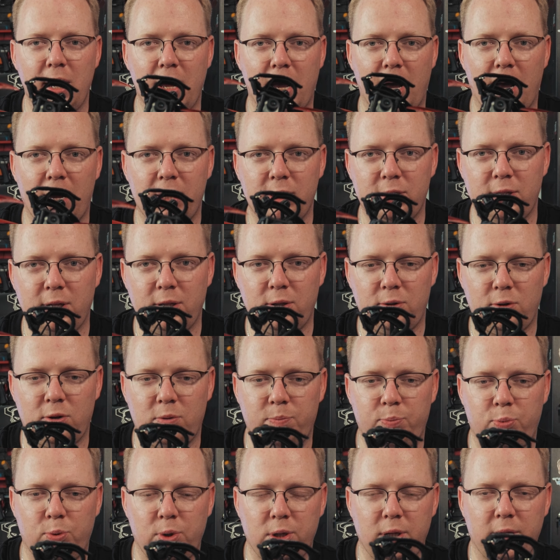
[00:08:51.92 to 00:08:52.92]
aż ten
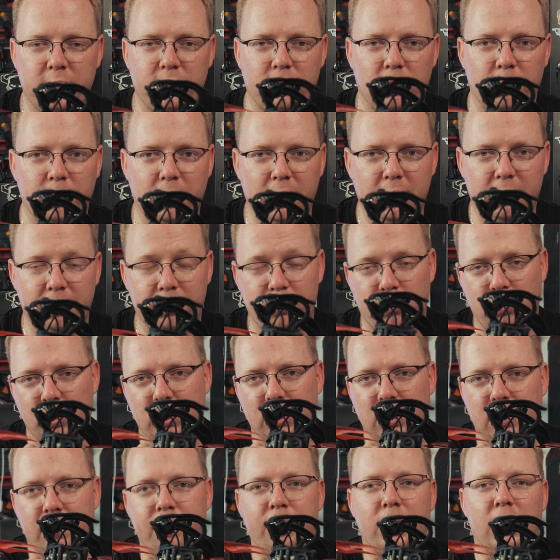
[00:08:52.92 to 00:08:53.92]
dron płynie sobie,
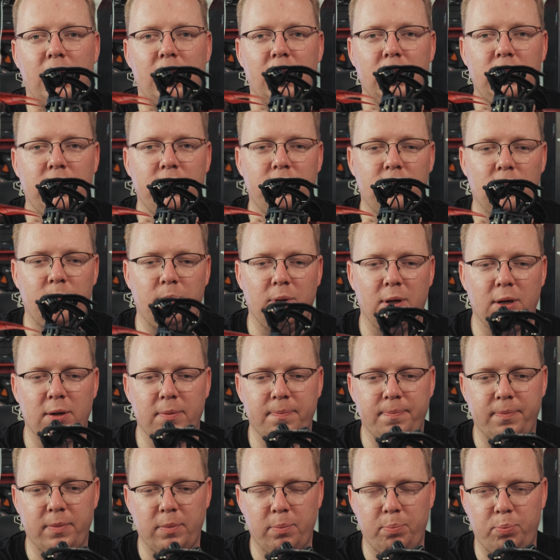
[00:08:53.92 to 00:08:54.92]
płynie, leci sobie
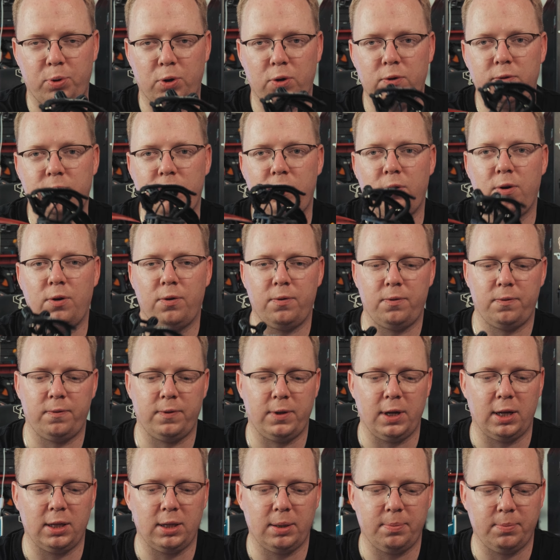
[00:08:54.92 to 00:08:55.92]
prosto w
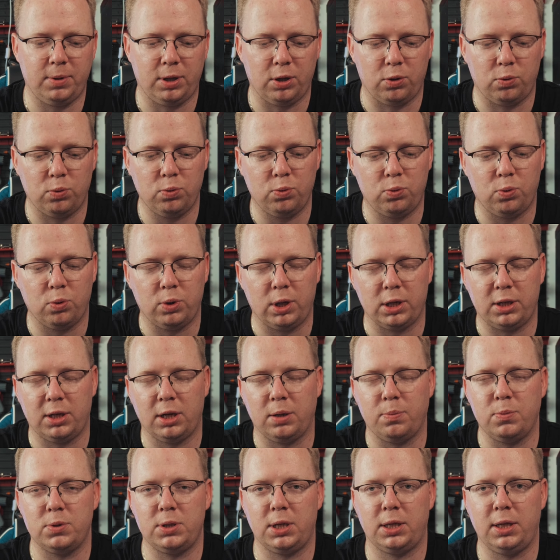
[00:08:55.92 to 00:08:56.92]
danym kierunku, tak
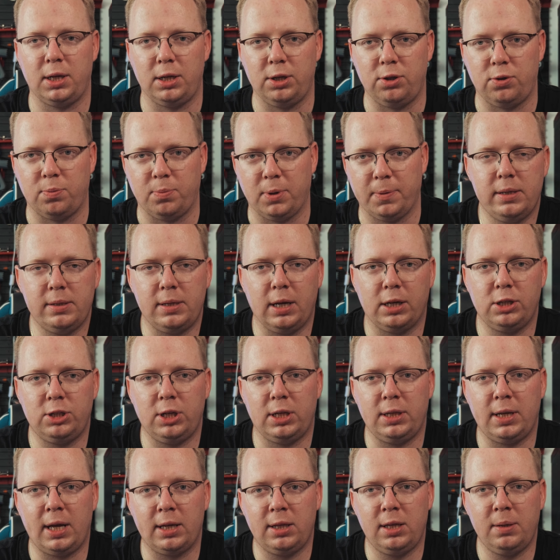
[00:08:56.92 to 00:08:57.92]
jak mu zadaliśmy.
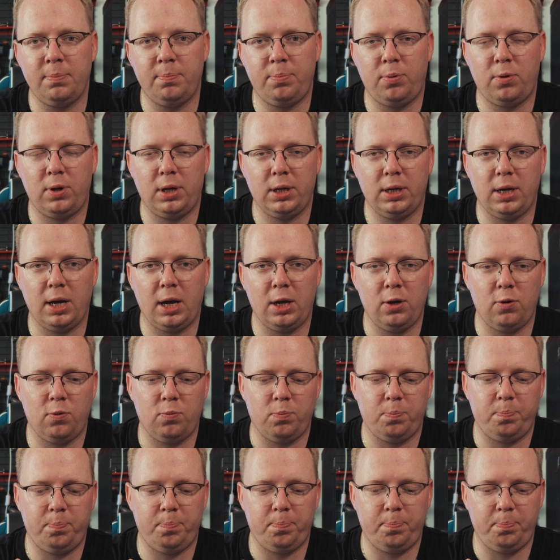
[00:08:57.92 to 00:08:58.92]
Także na tym
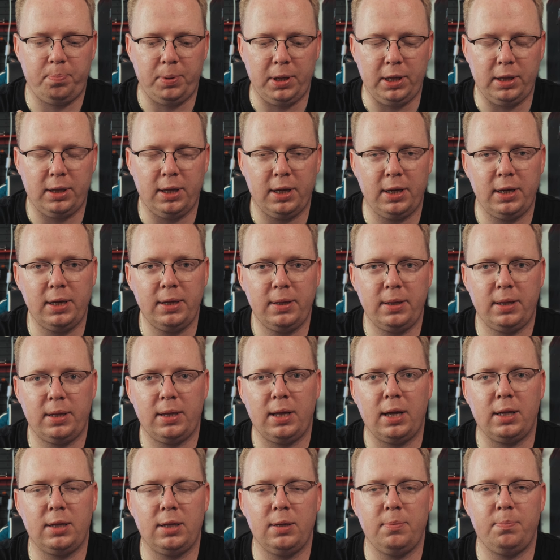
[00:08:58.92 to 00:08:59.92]
polegają PIDy,
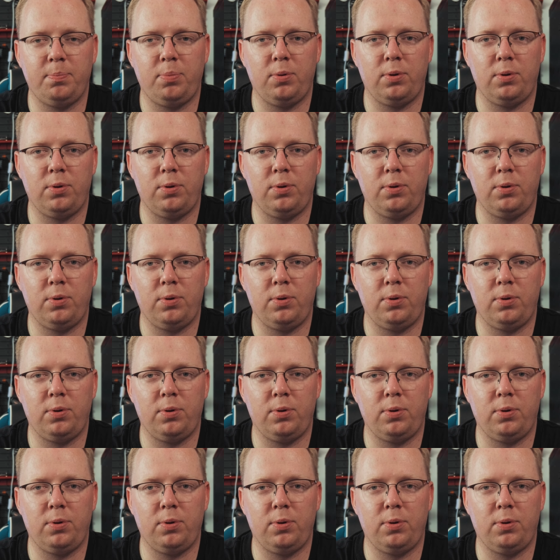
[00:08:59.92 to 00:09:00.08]
na tym